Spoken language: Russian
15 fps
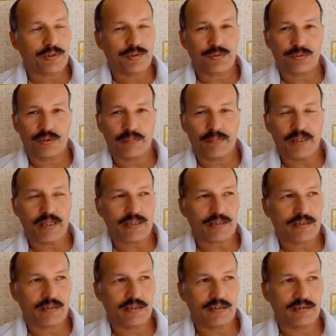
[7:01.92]
хочу на пляж
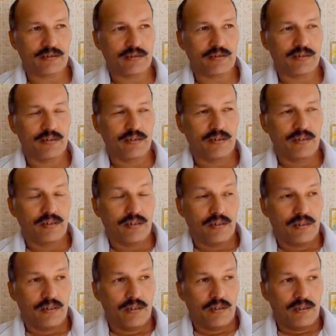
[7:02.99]
съездить.
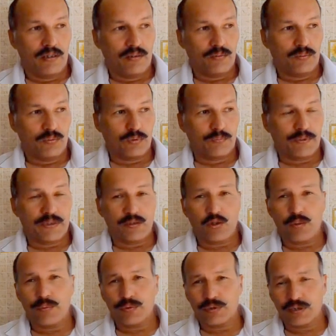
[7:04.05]
Вот.
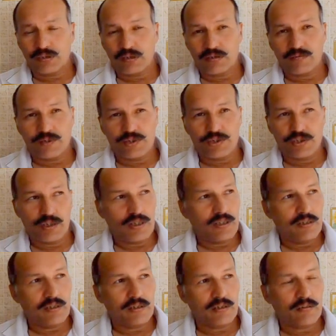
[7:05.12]
Познакомился со
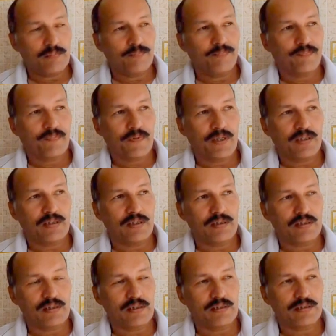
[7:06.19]
священником,
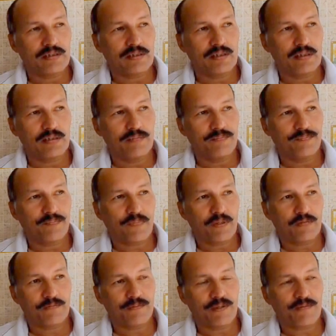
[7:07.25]
отец Алексей
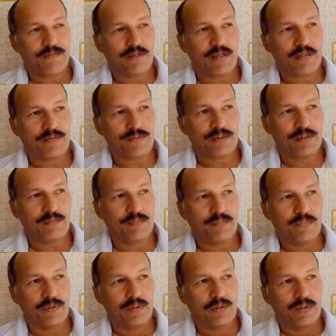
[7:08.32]
в Варваровке.
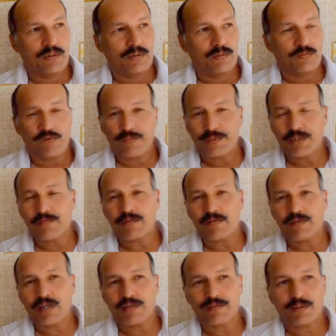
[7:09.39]
Ну, вообще
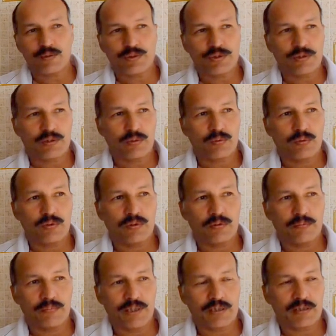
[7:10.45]
Варваровка очень такое
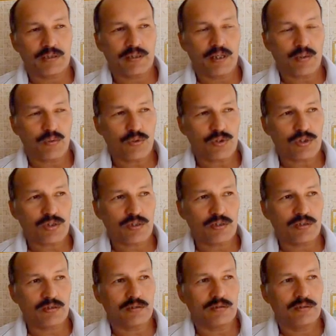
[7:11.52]
место
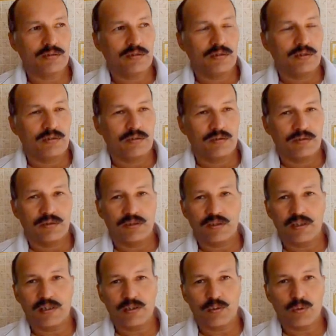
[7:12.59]
хорошее, э,
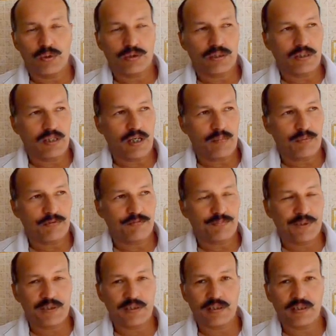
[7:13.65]
недалеко от Анапы, в
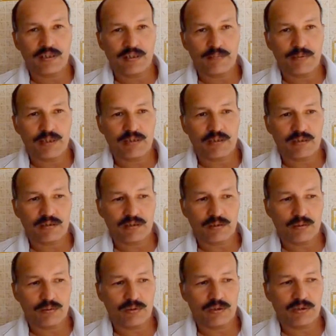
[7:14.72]
пяти километрах
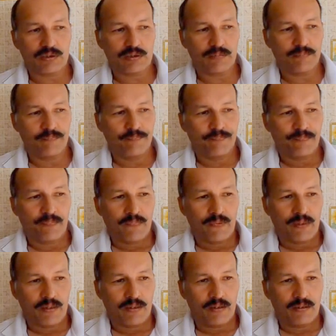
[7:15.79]
находится.
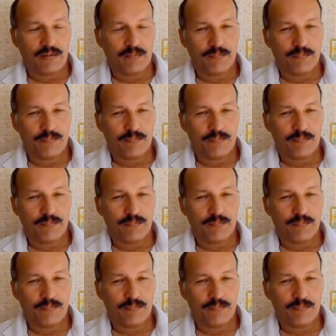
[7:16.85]
Э,